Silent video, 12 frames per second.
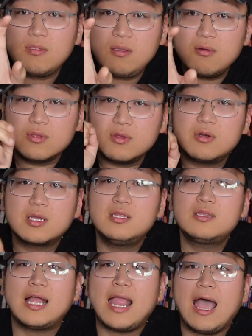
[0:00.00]
我就是
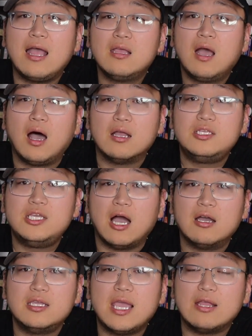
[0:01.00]
跟大家啊
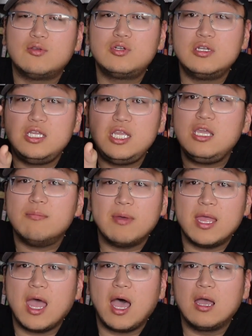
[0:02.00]
讲一下，就是你
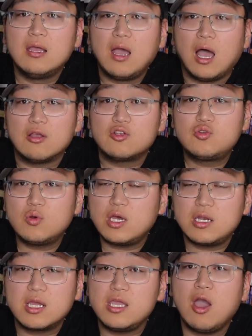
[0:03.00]
们啊啊说
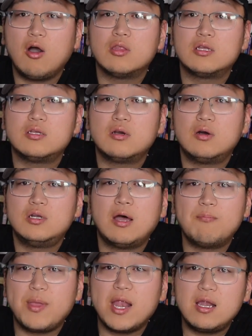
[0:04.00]
到这个药的时候，
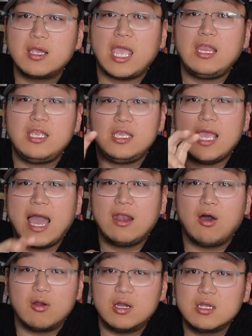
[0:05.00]
让别人给你家
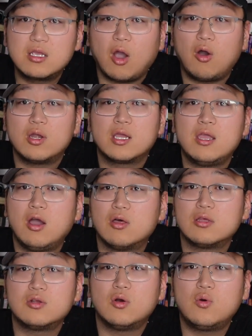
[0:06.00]
老人搞这个药
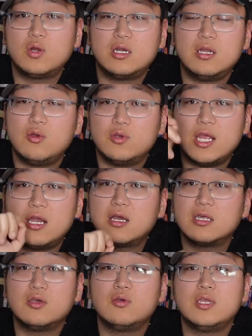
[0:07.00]
的时候，或者是有些人
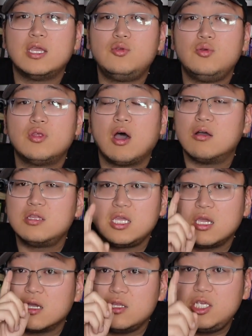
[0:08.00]
可能有些渠道，你
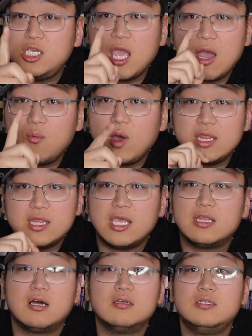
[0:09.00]
可千万得
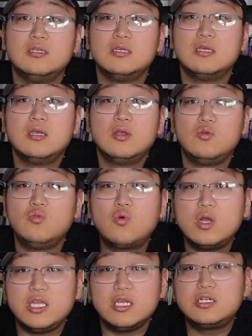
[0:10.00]
当心。如
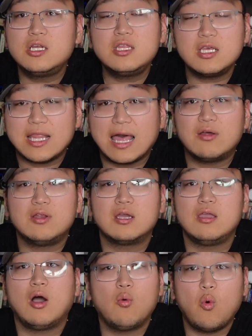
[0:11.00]
果你真的拿到这个
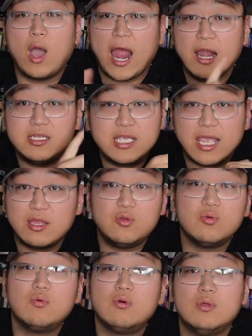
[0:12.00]
药，我还是建议你去
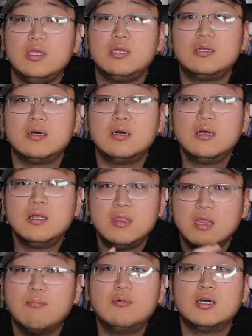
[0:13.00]
问问医生
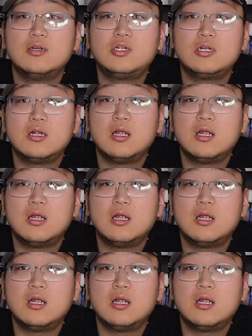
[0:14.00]
能不能吃